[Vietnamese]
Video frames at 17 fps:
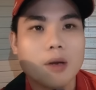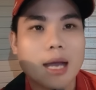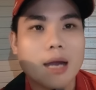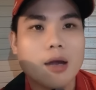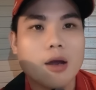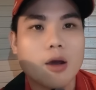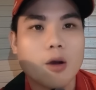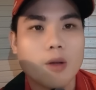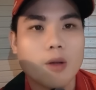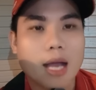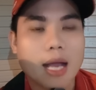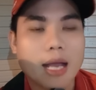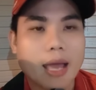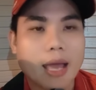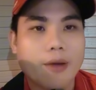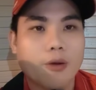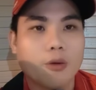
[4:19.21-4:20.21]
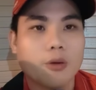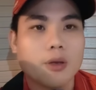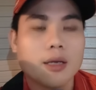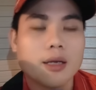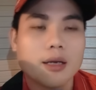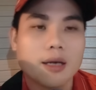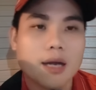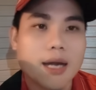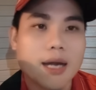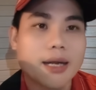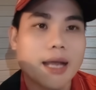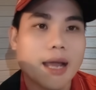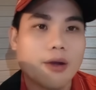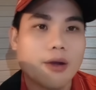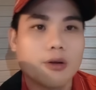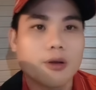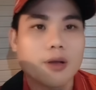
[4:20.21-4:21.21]
cá độ cá kèo lên
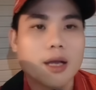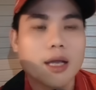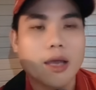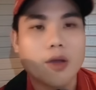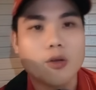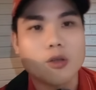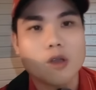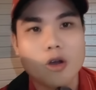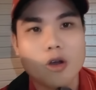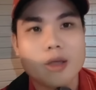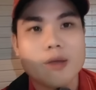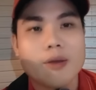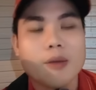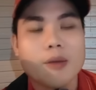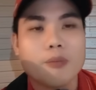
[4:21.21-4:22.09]
kèo rồi các kiểu thôi